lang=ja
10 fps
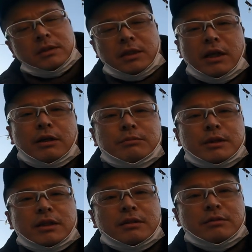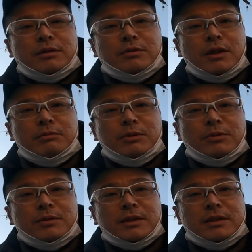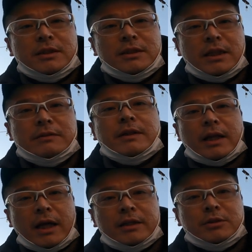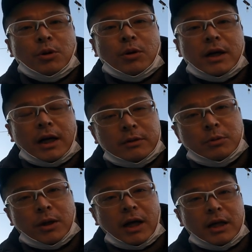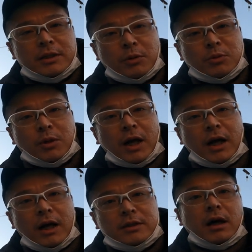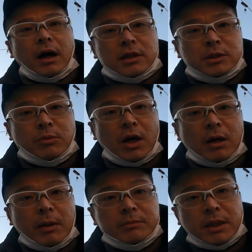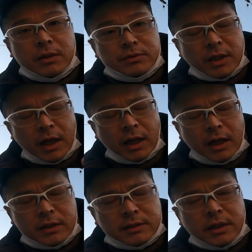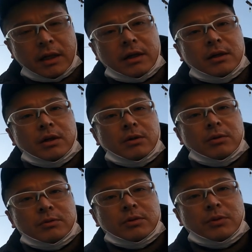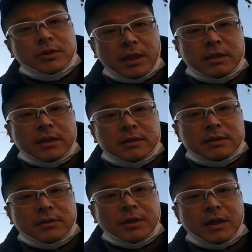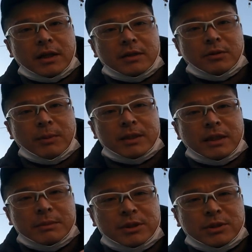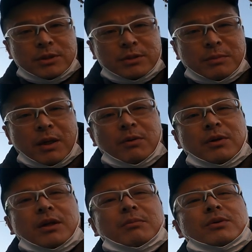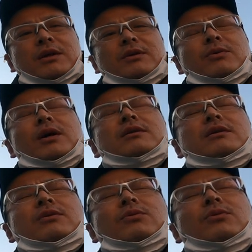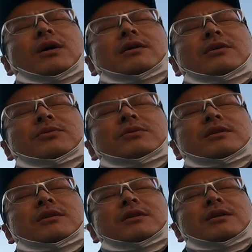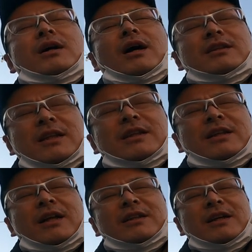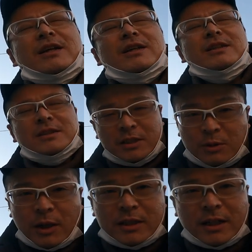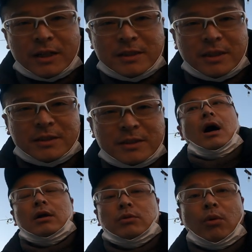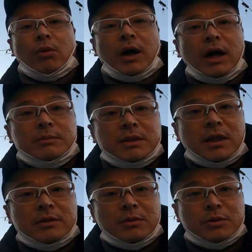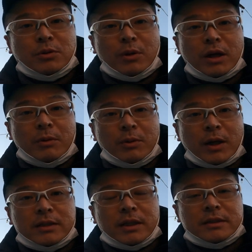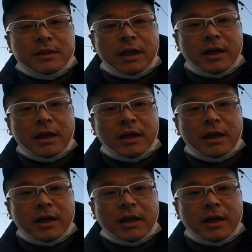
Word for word: 伊勢エビって普通のエビと全然違うんだね。食感とか色とか味も甘みが深くてね本当に美味しかったです。それから泊まった民宿、まあこれもね良かった。豪華な料理あんな値段でいいんでしょうかって感じです。あとおかみさんの人柄も良かったですね。